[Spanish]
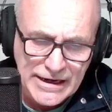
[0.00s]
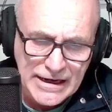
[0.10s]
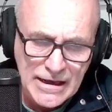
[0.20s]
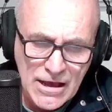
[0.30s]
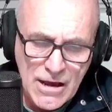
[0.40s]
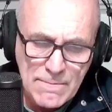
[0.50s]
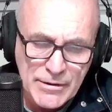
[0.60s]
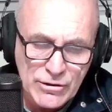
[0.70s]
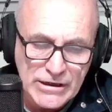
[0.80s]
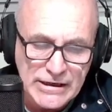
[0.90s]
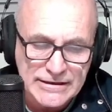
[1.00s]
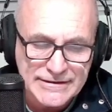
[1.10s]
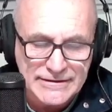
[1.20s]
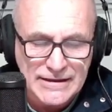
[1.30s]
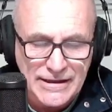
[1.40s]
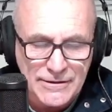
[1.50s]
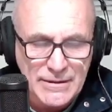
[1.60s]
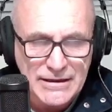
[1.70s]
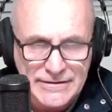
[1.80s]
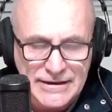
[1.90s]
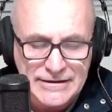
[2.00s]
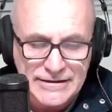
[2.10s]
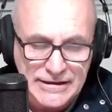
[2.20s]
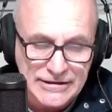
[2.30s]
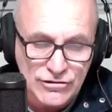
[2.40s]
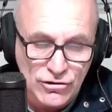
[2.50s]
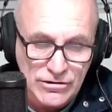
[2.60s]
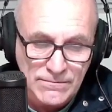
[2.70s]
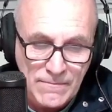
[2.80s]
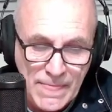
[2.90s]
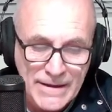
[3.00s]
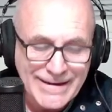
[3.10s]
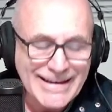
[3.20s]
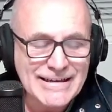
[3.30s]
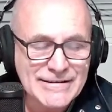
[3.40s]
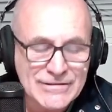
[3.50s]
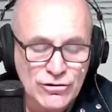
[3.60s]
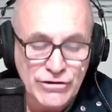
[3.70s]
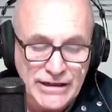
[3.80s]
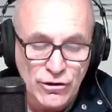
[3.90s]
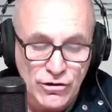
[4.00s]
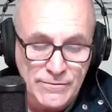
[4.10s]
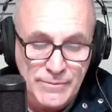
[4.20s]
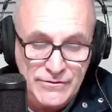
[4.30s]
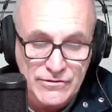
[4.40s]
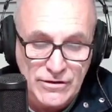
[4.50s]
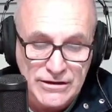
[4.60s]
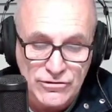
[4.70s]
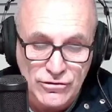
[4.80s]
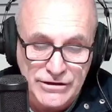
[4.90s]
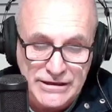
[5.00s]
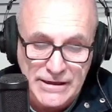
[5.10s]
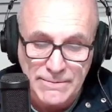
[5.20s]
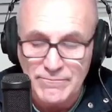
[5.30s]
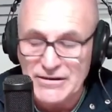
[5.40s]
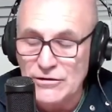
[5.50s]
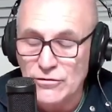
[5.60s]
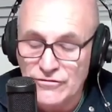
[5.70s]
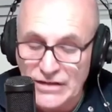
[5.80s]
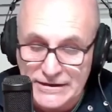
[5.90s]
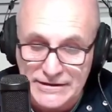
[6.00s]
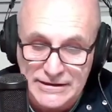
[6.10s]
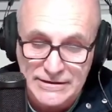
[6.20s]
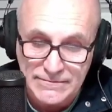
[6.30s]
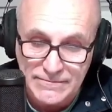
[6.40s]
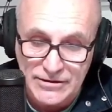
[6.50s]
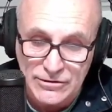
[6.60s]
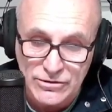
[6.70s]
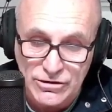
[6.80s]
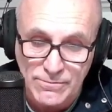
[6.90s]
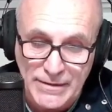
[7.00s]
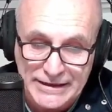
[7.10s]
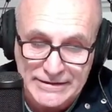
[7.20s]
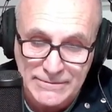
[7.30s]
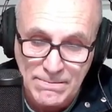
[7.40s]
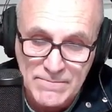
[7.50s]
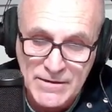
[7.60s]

Eh, pero él es, además, es escritor, es historiador, profesor de historia y docente de nuestro país.